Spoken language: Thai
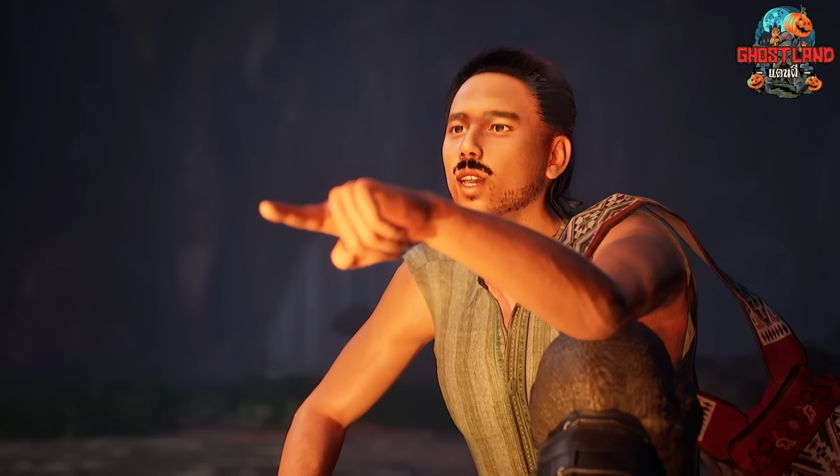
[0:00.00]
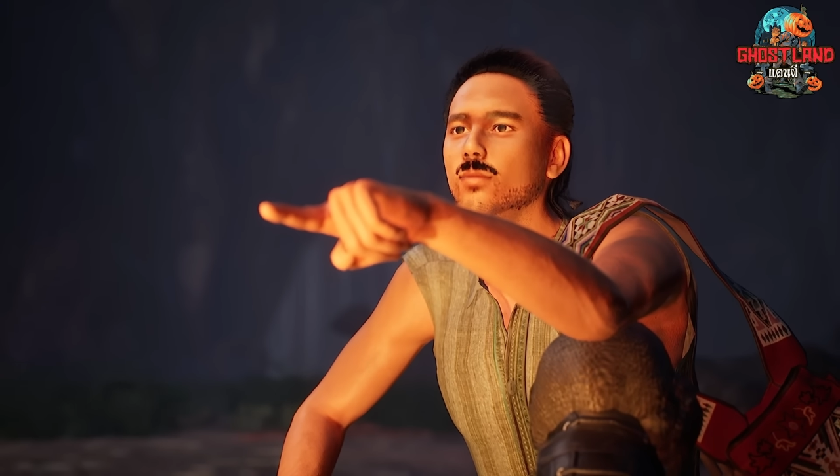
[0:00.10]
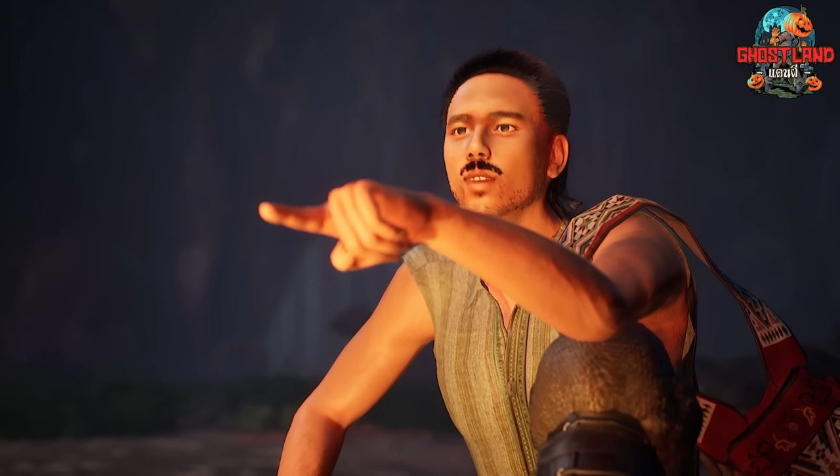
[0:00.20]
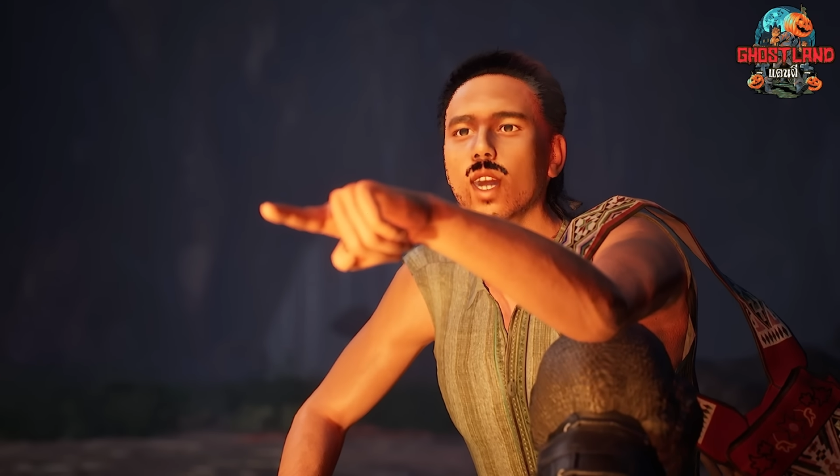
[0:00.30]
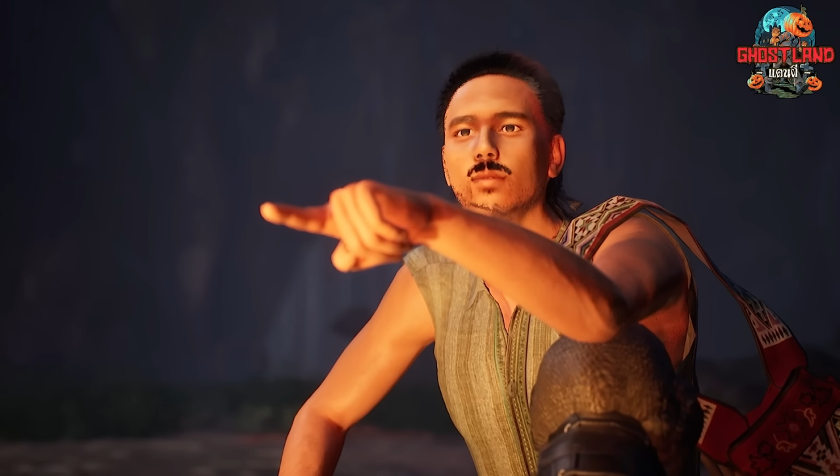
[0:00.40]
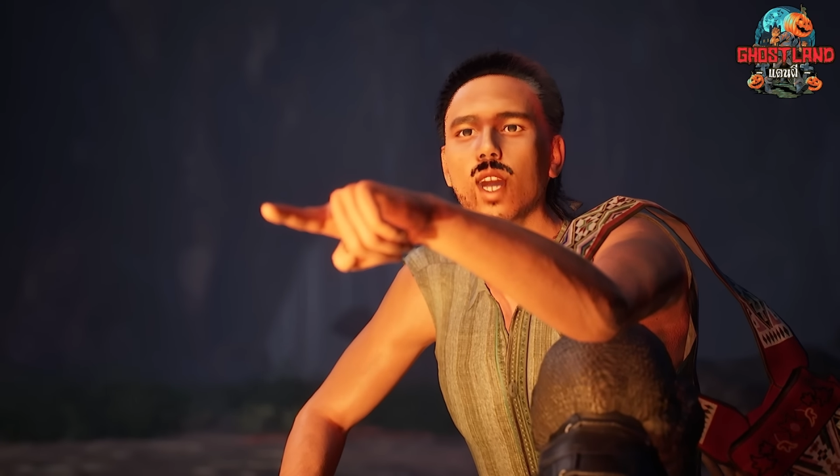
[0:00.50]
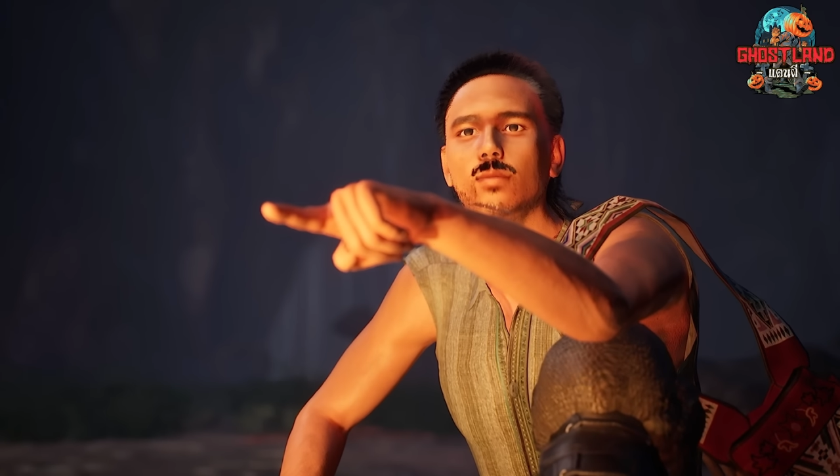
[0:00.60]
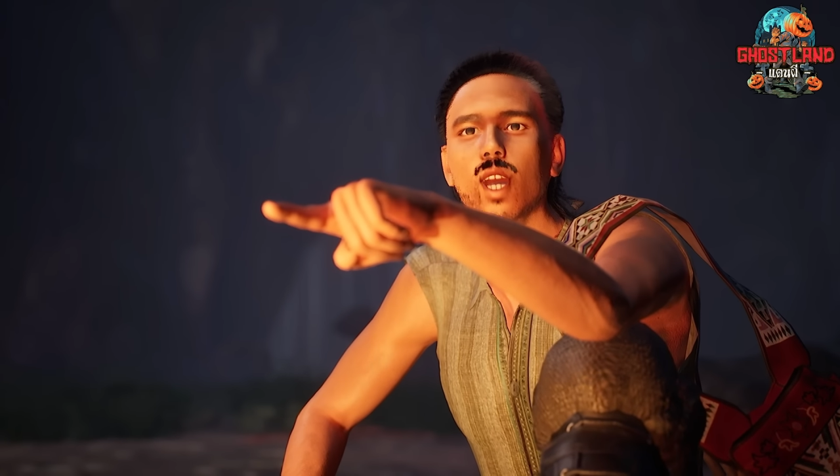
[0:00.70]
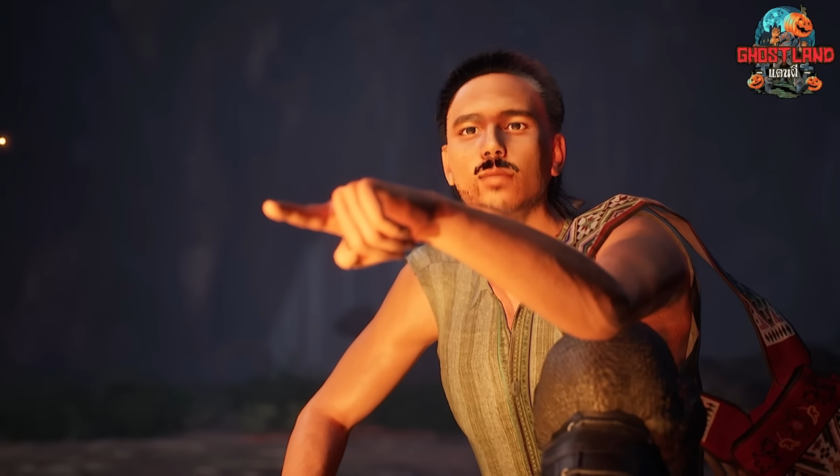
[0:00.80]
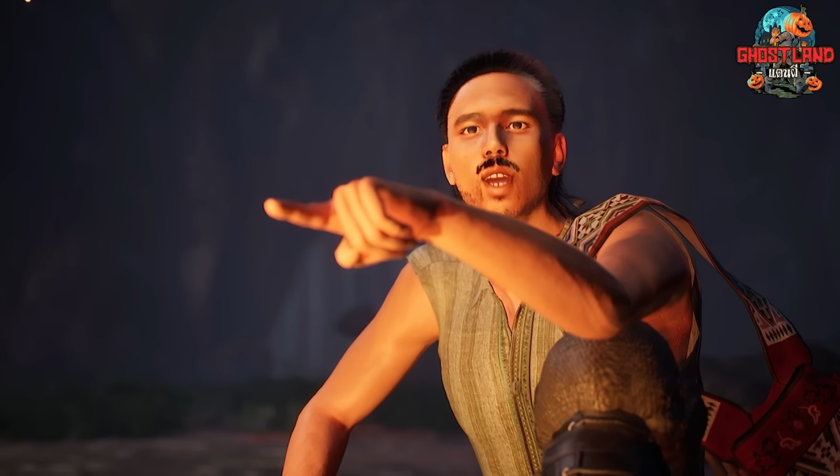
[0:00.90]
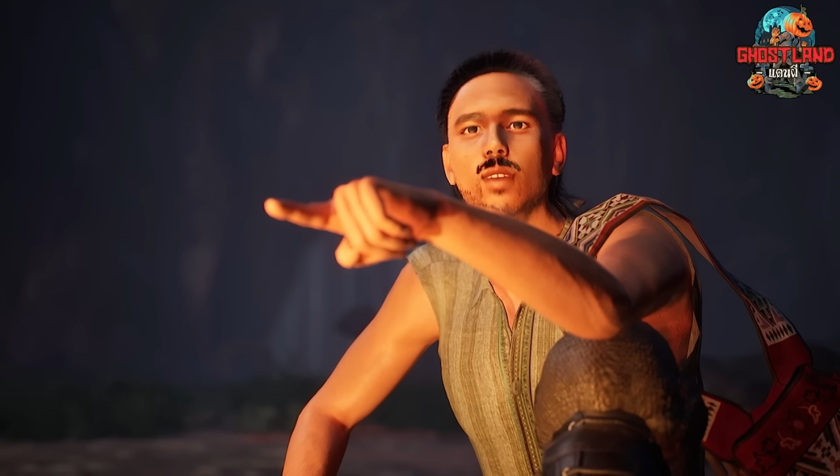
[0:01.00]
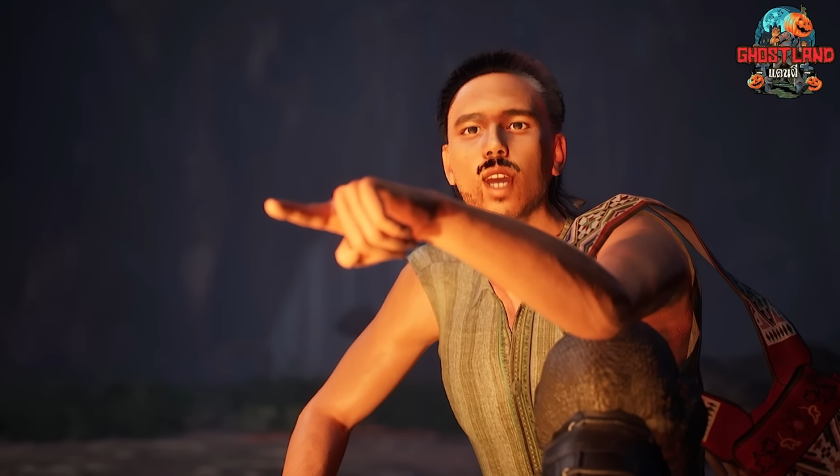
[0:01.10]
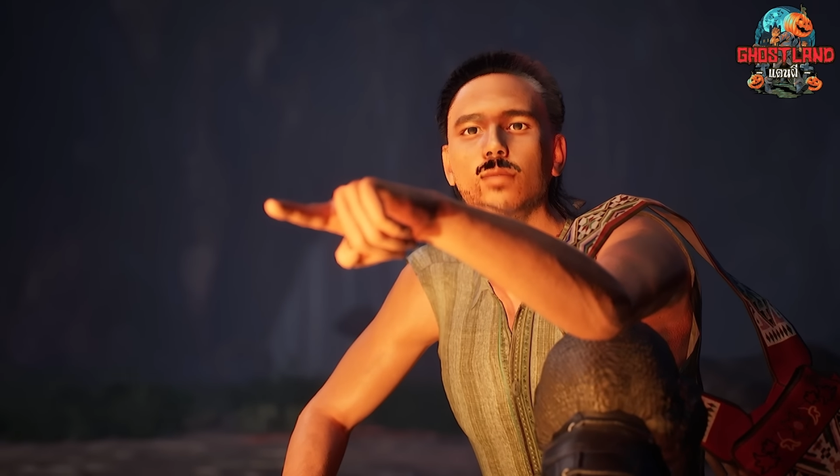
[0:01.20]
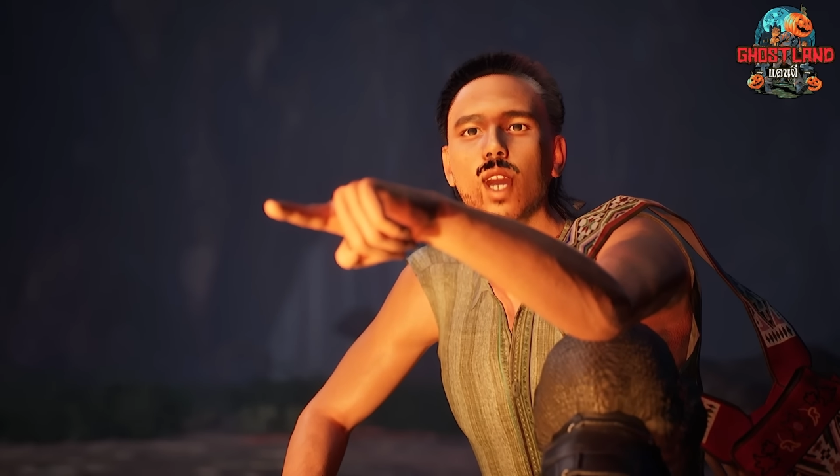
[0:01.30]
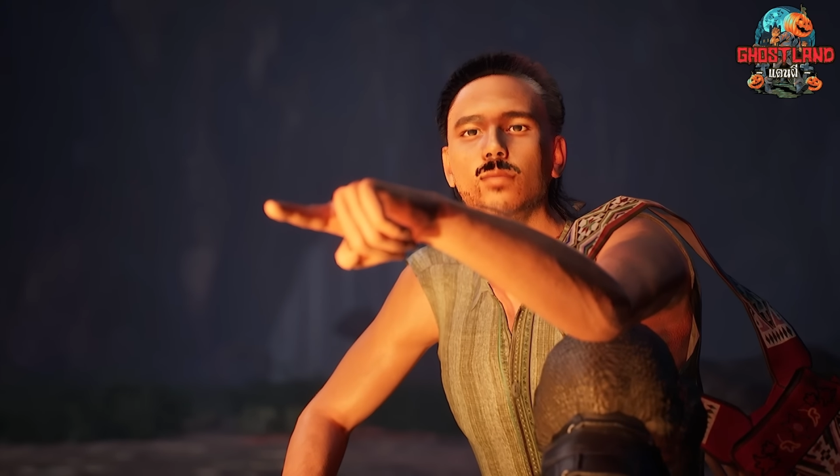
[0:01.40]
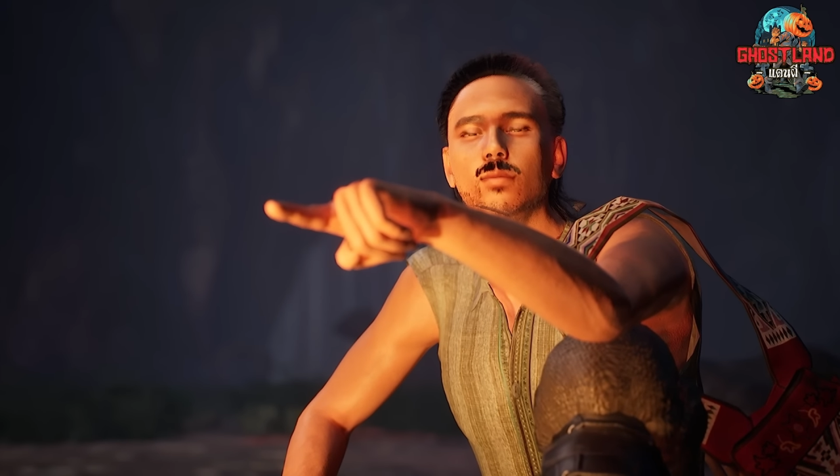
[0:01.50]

จะปัญญาอ่อนไปเชื่อมันวะ